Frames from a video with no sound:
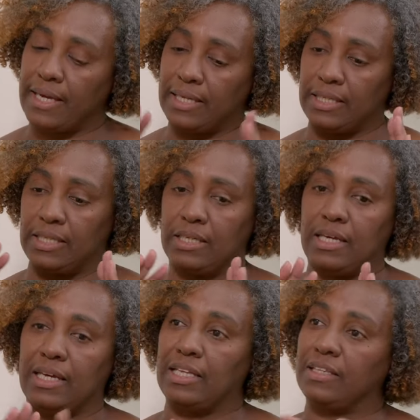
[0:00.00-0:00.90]

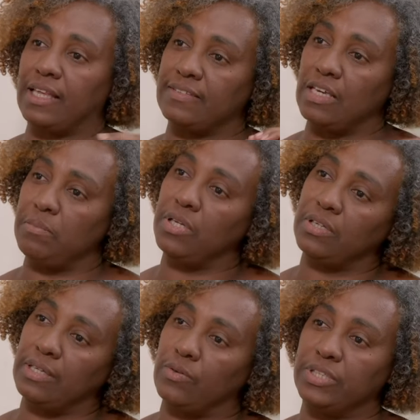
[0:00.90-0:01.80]
ele está
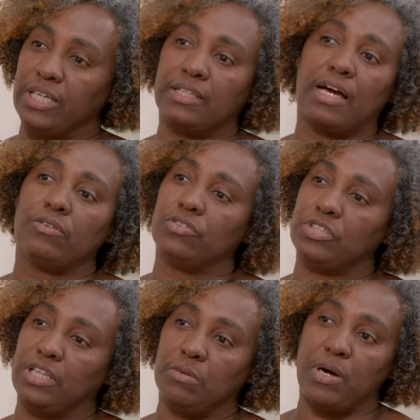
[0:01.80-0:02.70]
sempre conectado,
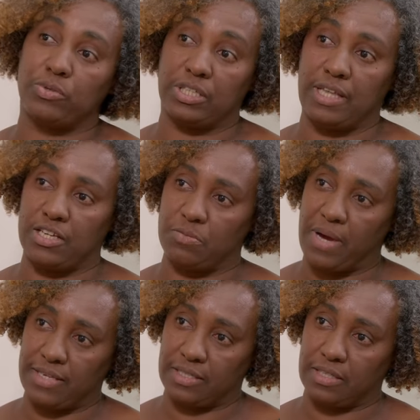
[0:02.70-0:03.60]
onde tem uma unidade
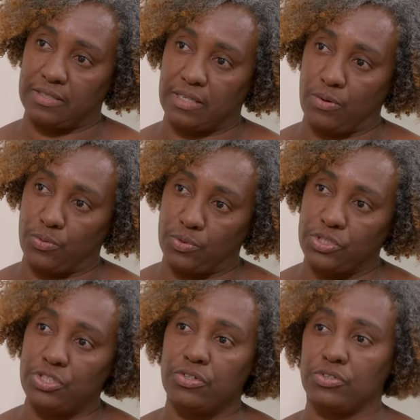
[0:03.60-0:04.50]
básica de
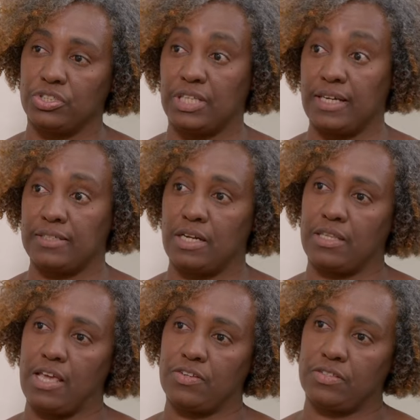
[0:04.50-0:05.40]
saúde, onde tem a
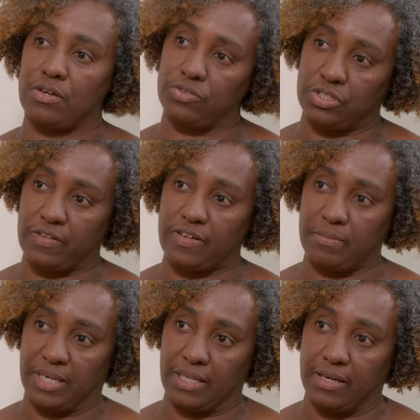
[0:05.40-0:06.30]
estratégia saúde da
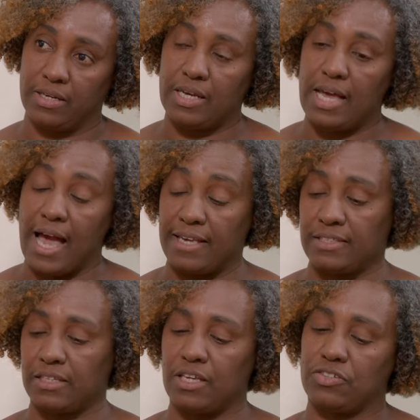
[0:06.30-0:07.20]
família. A
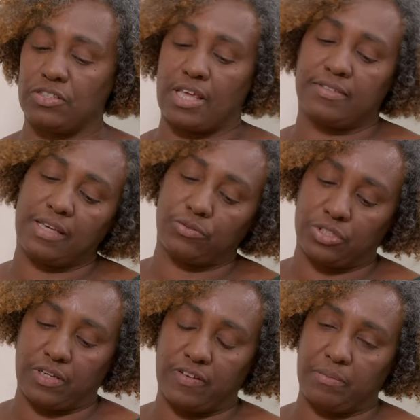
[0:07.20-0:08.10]
estratégia da
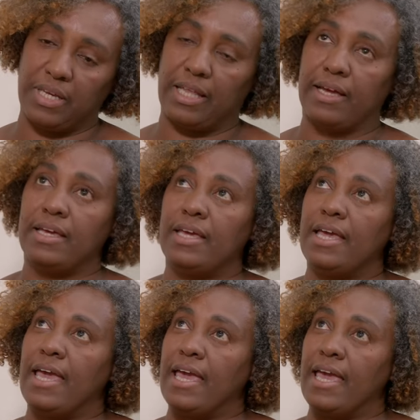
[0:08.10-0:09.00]
saúde da família
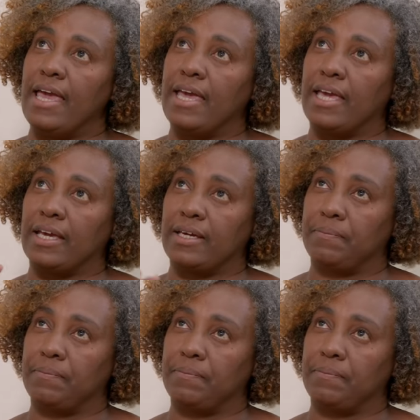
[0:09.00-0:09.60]
é,